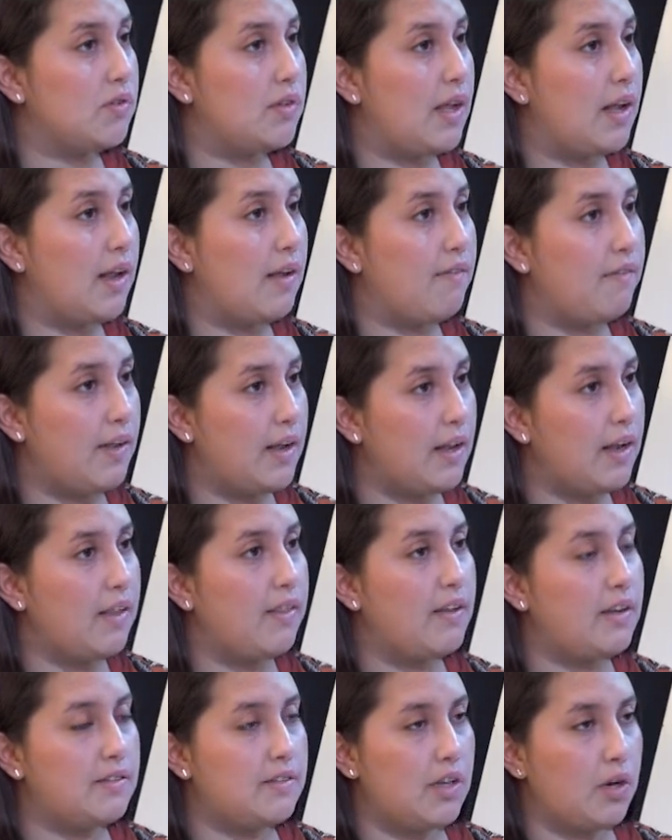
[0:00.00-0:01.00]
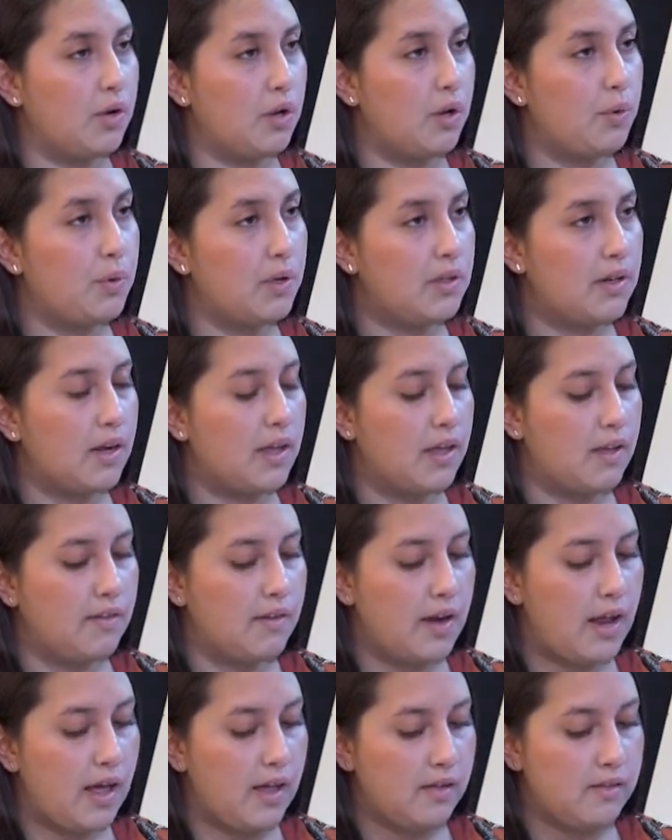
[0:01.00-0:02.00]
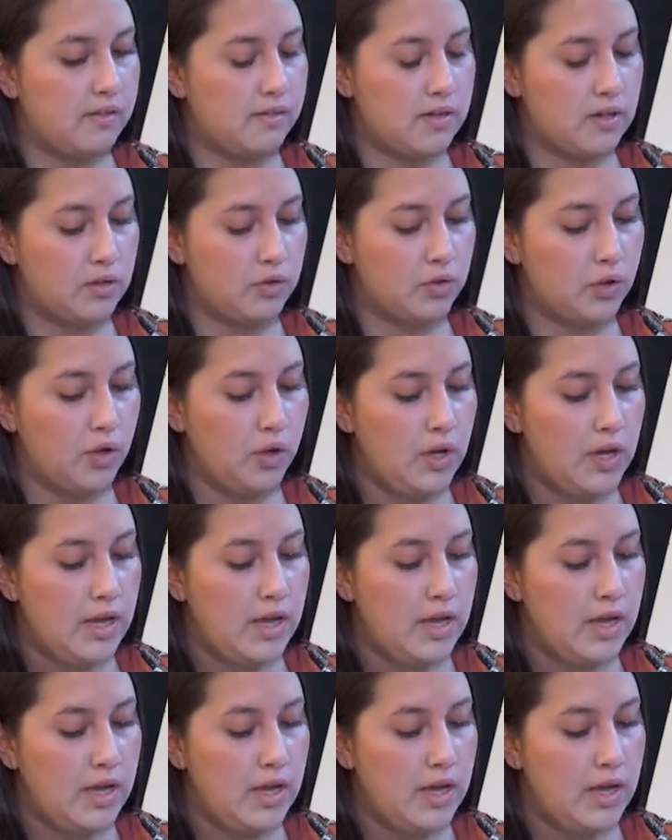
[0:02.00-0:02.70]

en las faldas del cerro y en nuestras quebradas, ¿cierto?